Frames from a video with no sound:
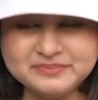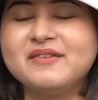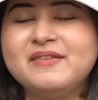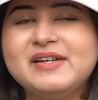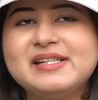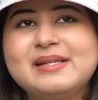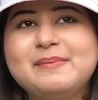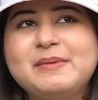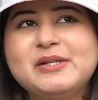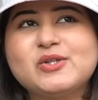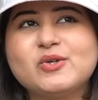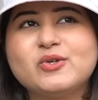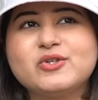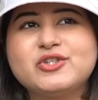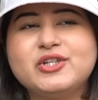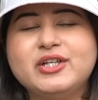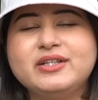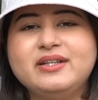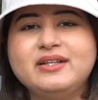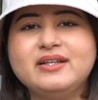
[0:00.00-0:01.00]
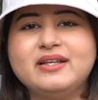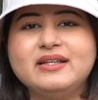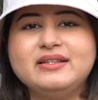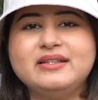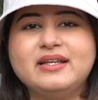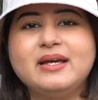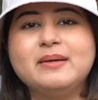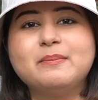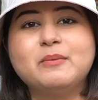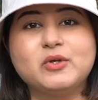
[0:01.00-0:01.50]
वैसे मैं सोच रही थी कि
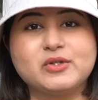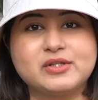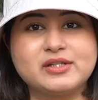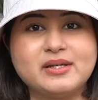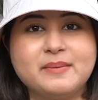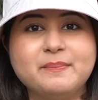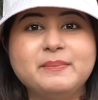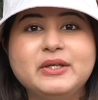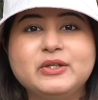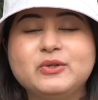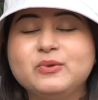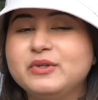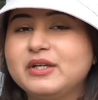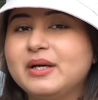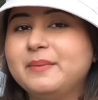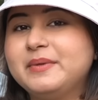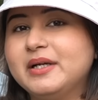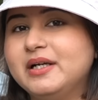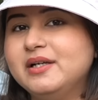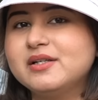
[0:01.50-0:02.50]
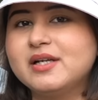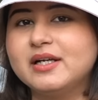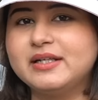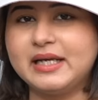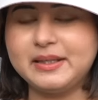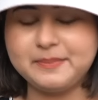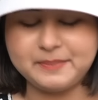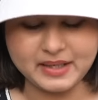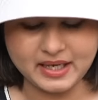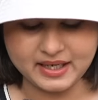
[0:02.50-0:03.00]
ये मौसम में क्योंकि हम ठंड के
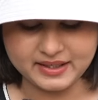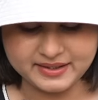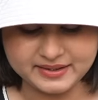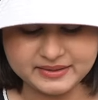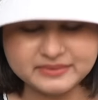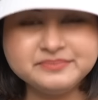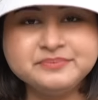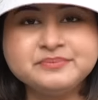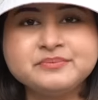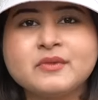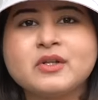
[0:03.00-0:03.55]
टाइम पे आए हैं